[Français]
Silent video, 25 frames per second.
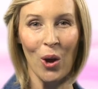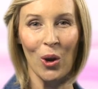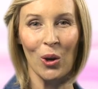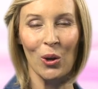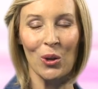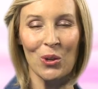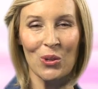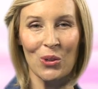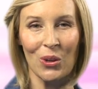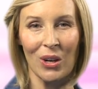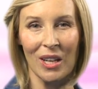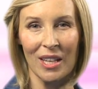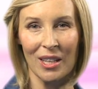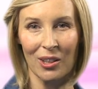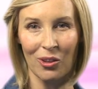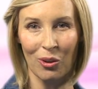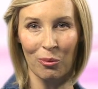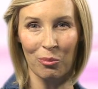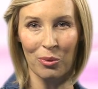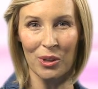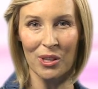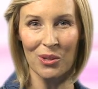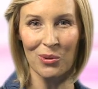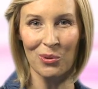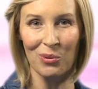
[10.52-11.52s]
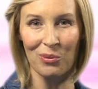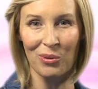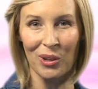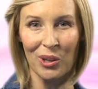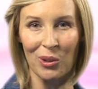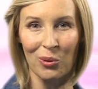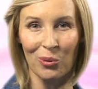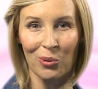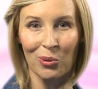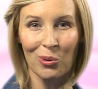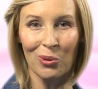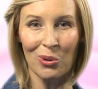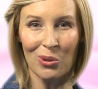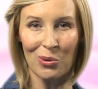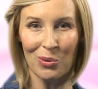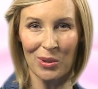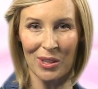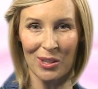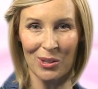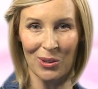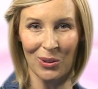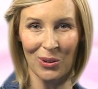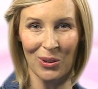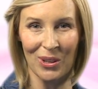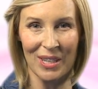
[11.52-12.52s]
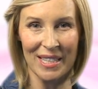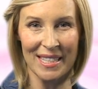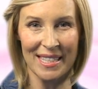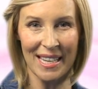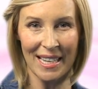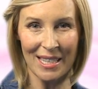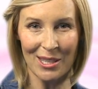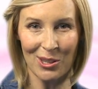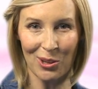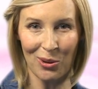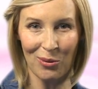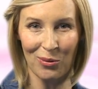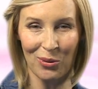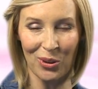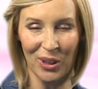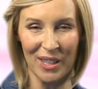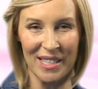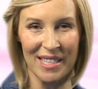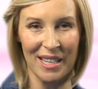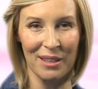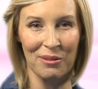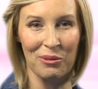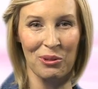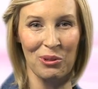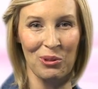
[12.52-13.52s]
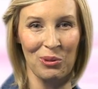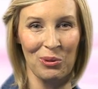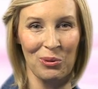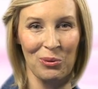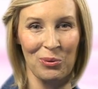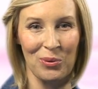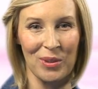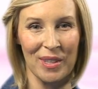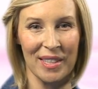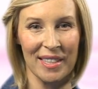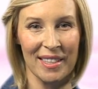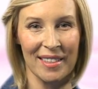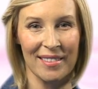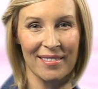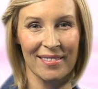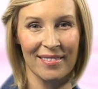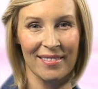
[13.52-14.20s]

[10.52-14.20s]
Le soleil est en poisson, voyons tout de suite ce que les astres vous réservent aujourd'hui.